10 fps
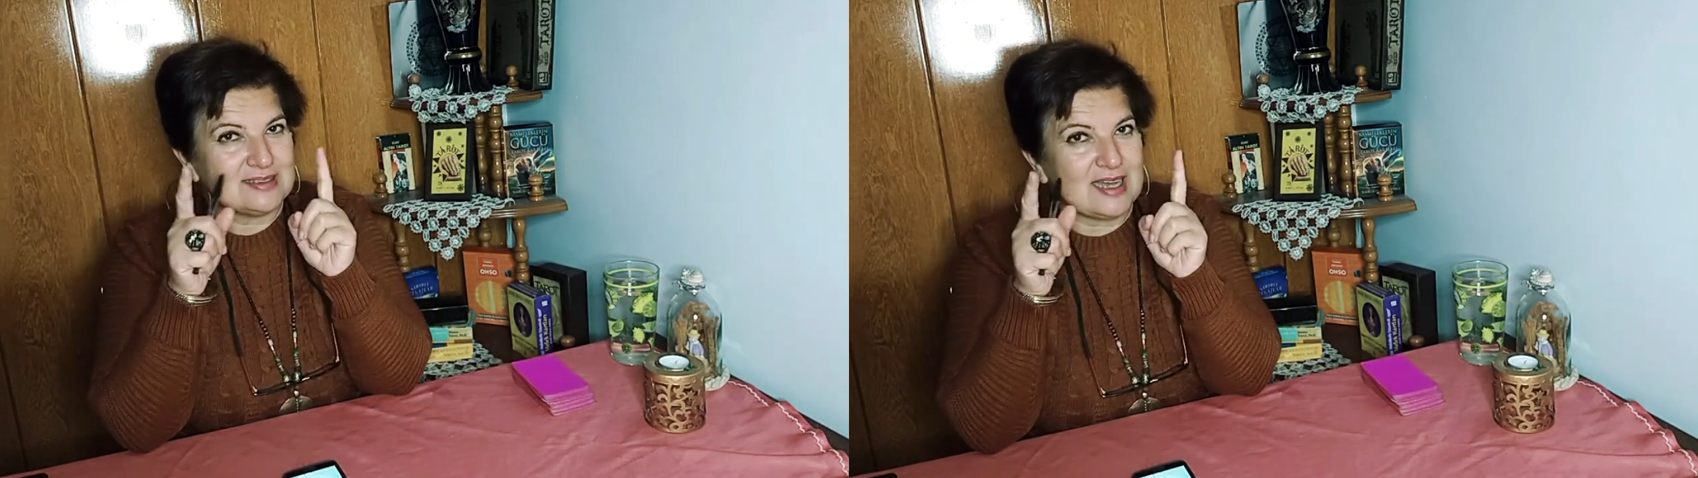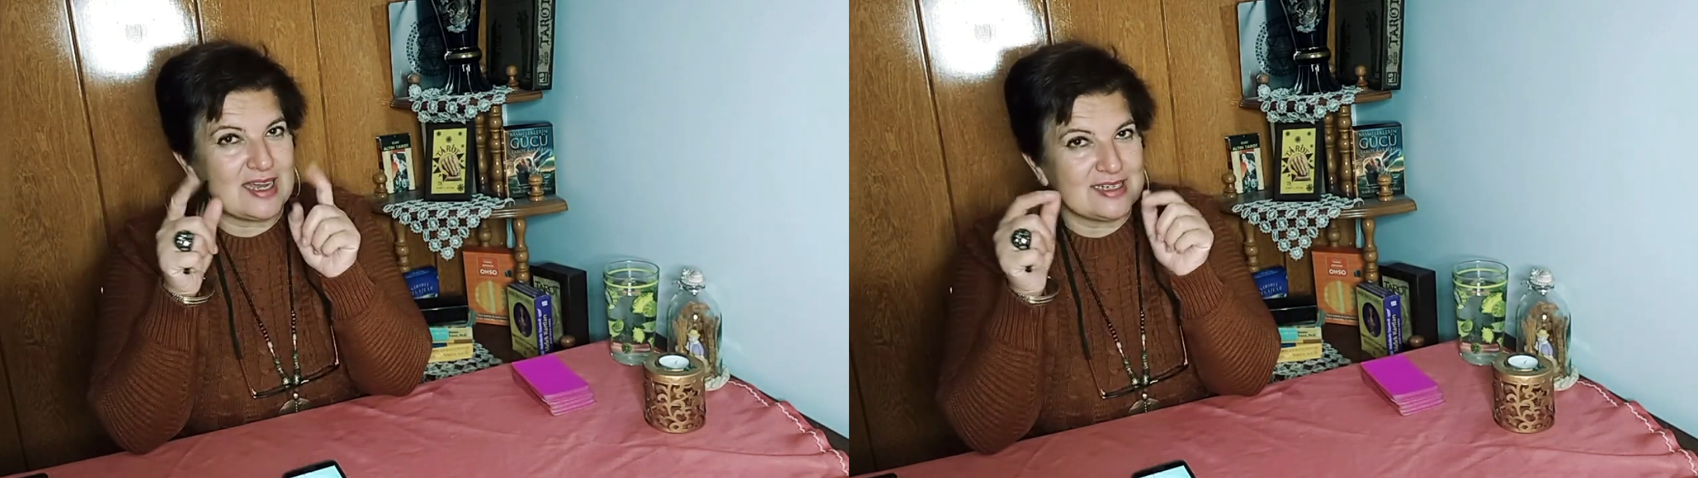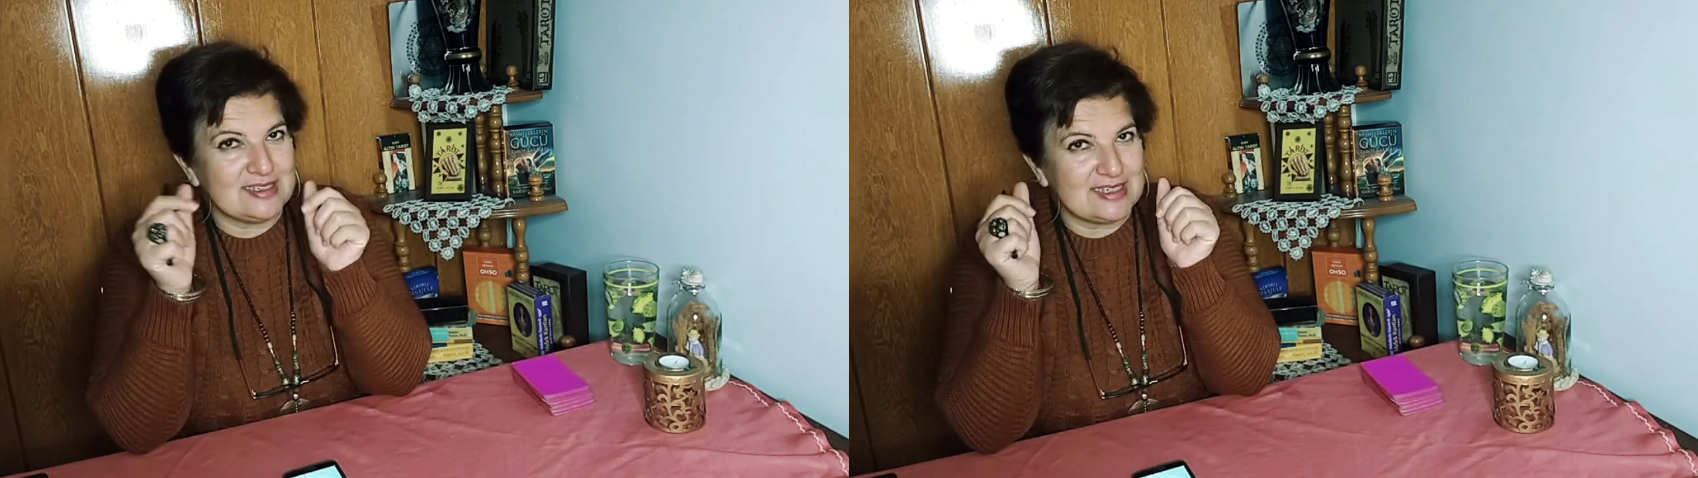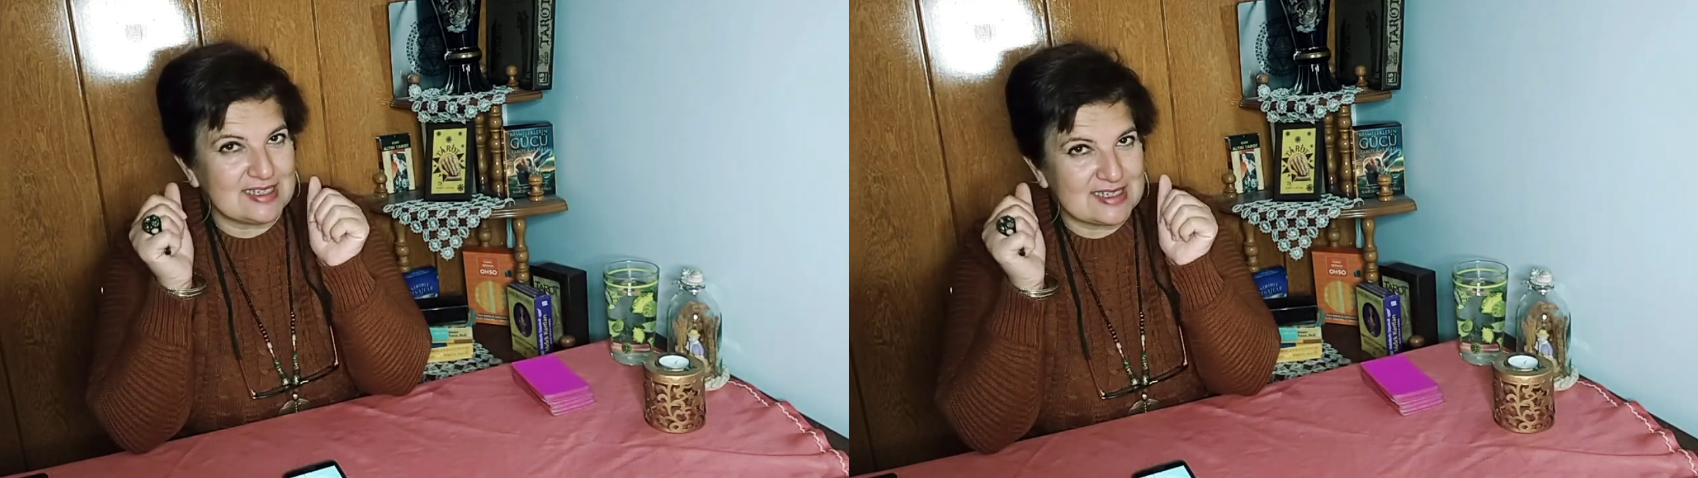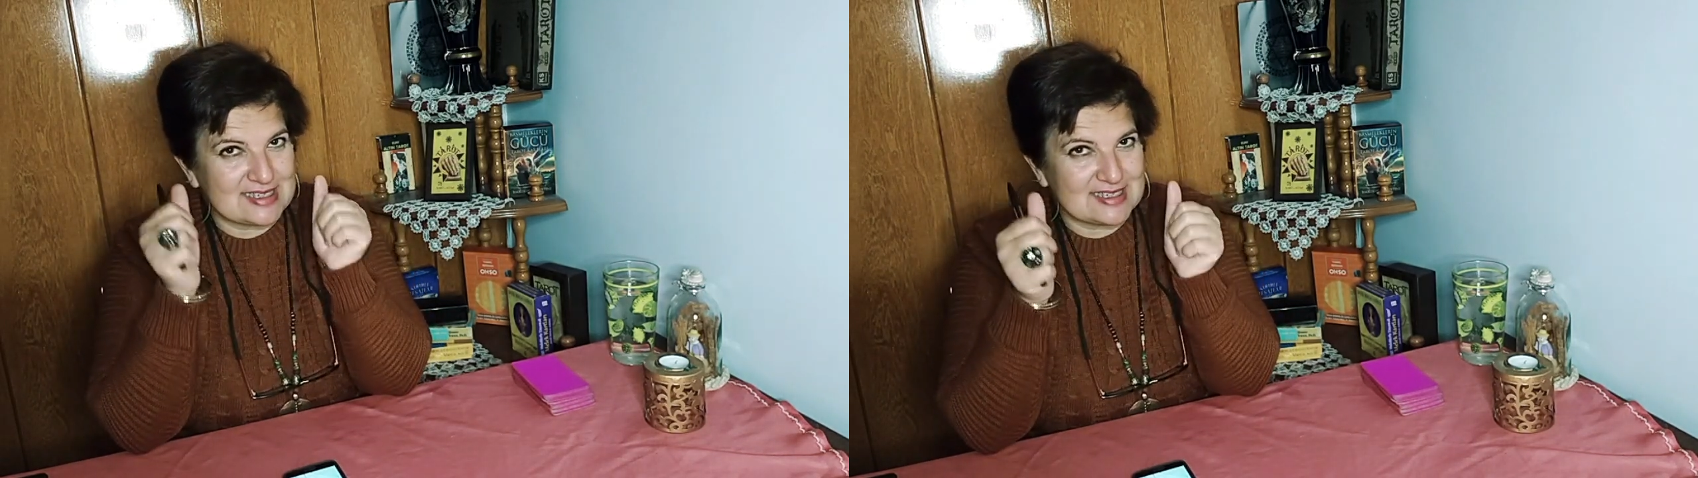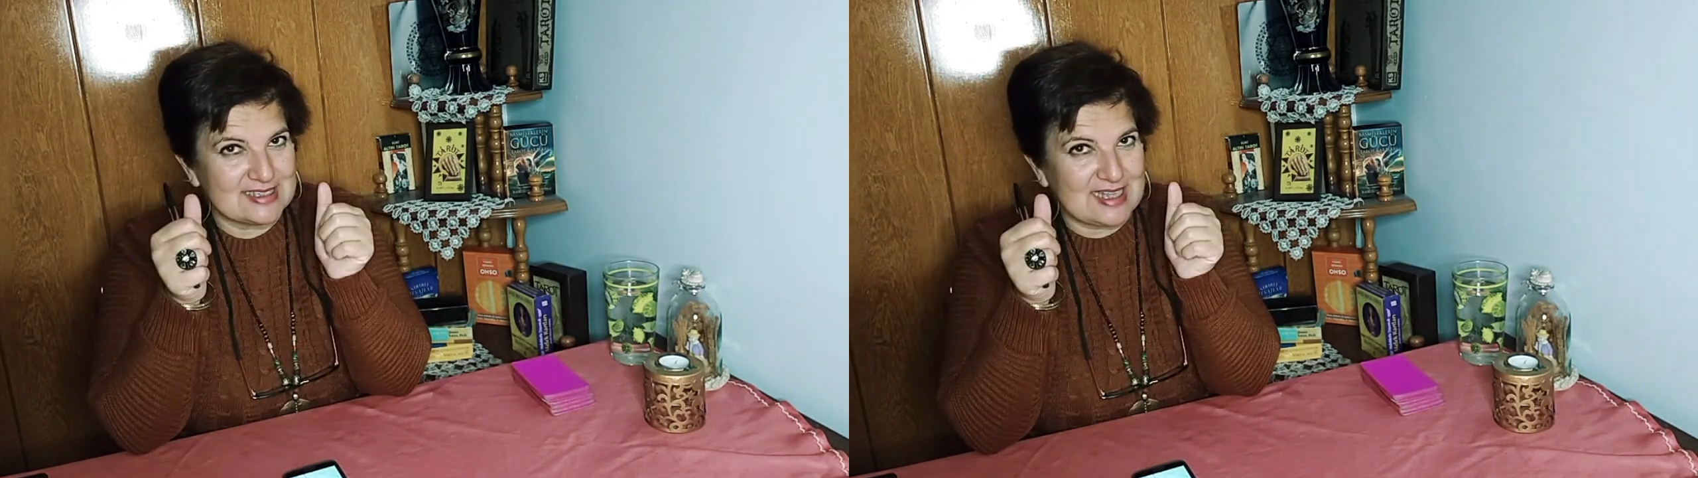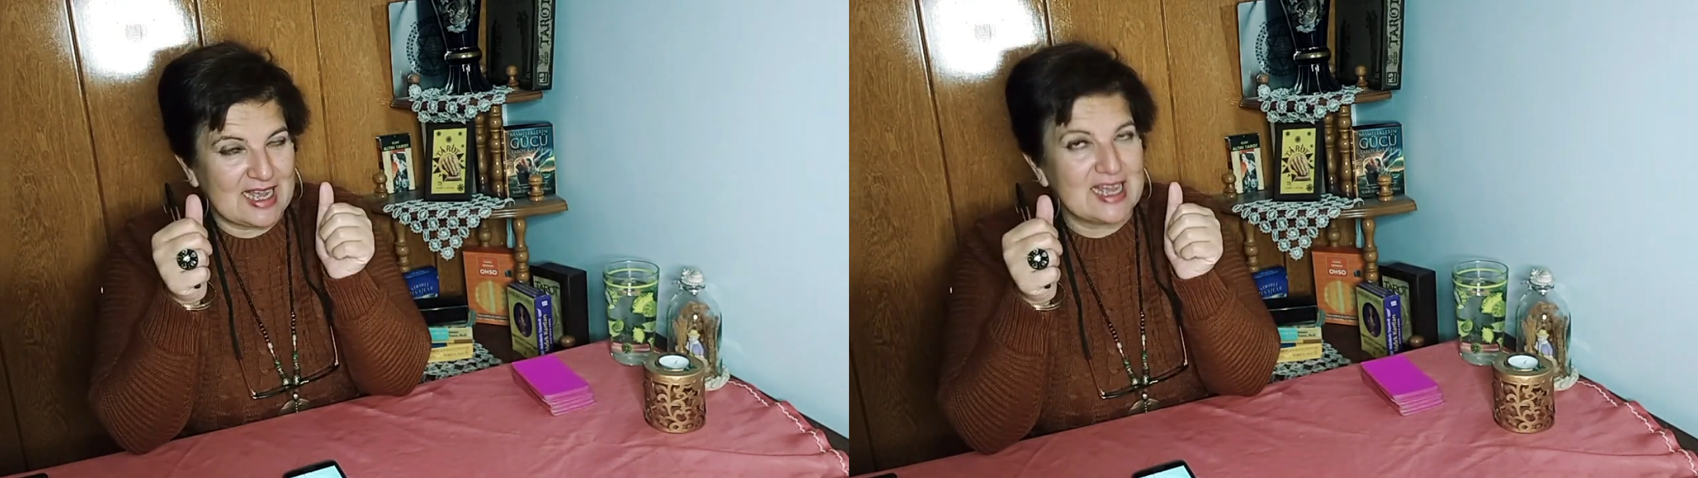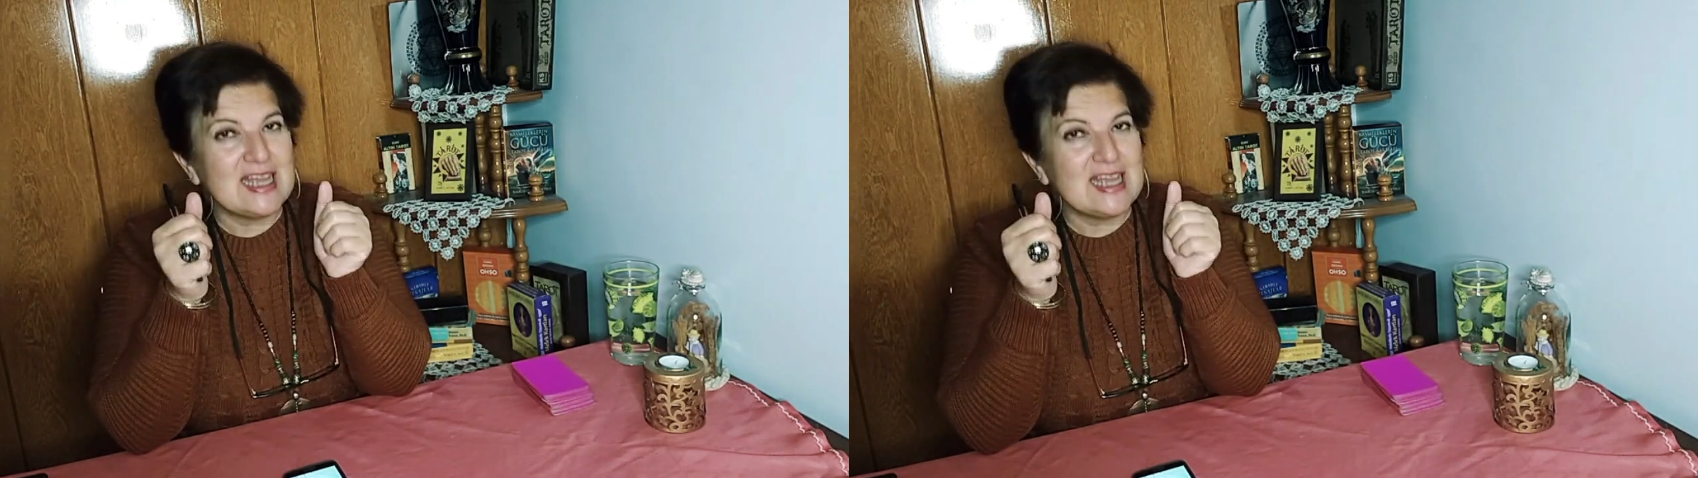tarihleri arasında